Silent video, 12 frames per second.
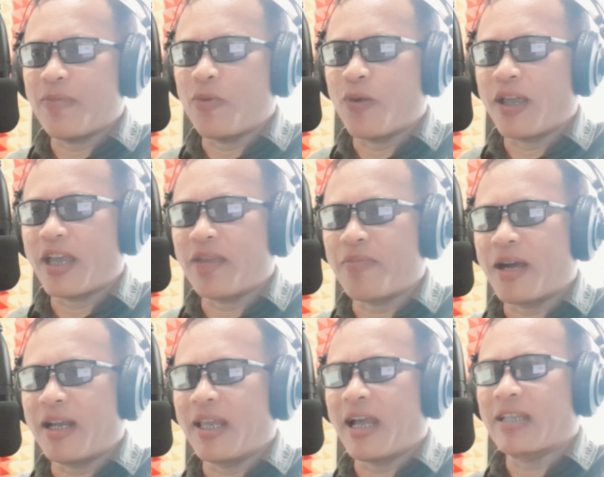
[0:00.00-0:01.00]
Wayan
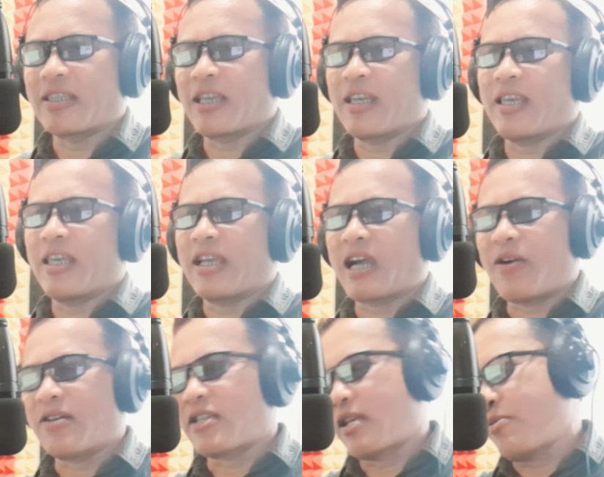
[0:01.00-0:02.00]
Maliasi di
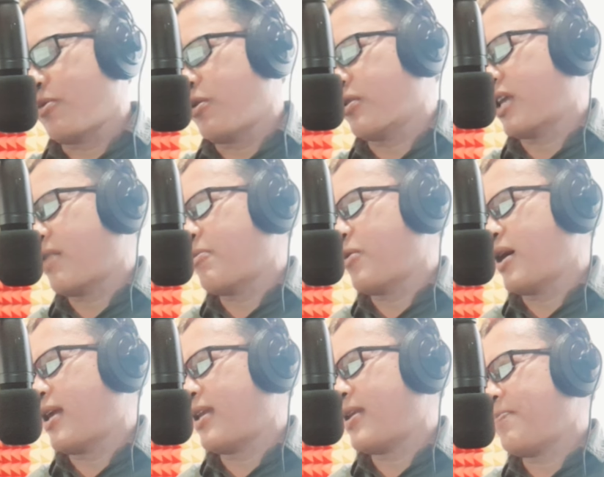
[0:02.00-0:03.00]
kawasan Mundur
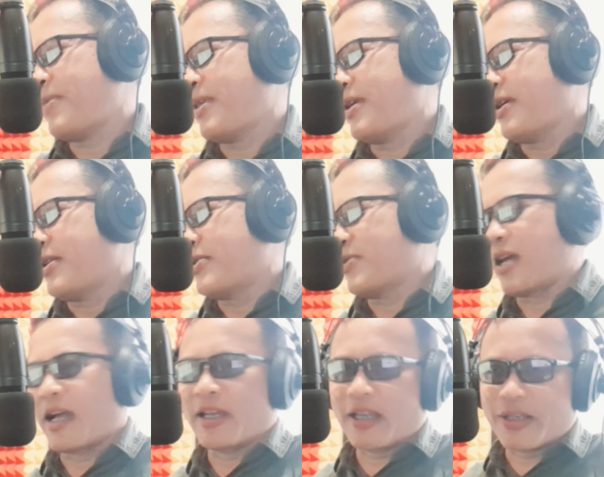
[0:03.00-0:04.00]
Tabuan
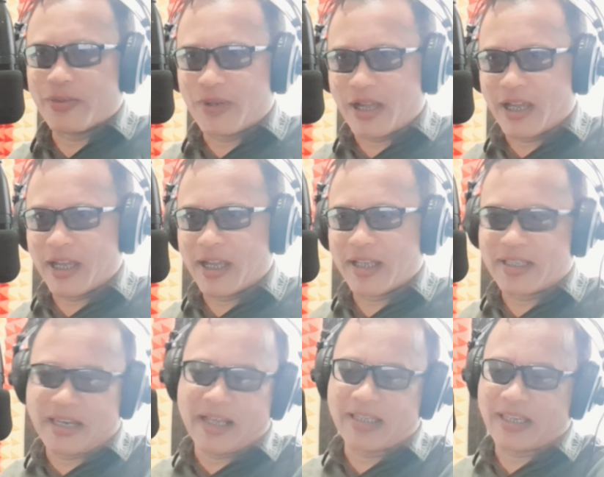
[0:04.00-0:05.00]
sudah hadir juga
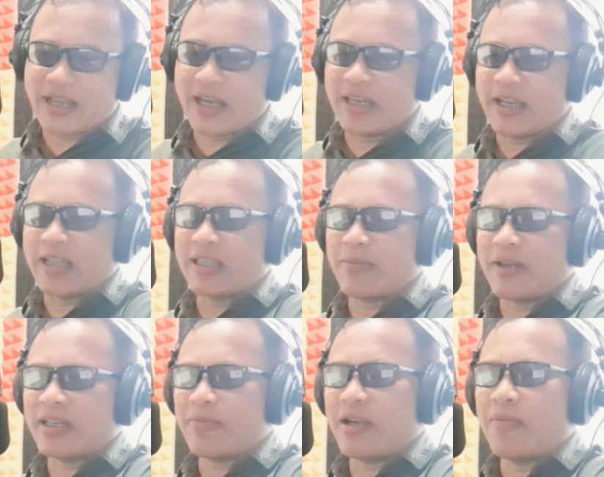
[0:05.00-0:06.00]
senang sekali dengan
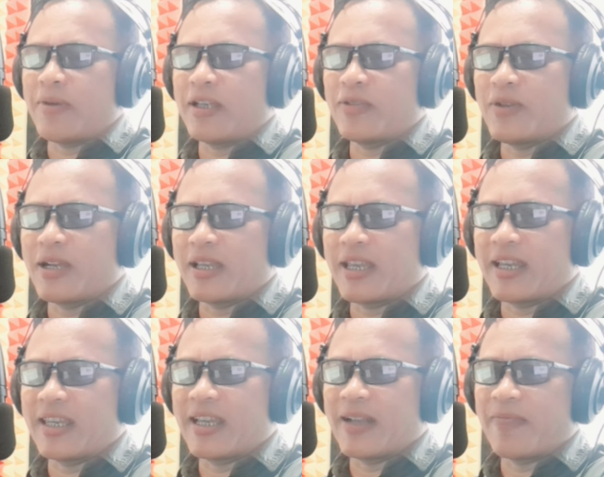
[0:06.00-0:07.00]
teman-teman
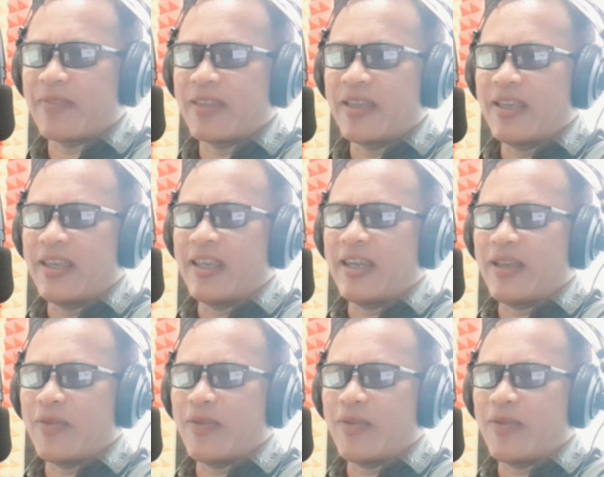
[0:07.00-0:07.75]
Banyuwangian ya ini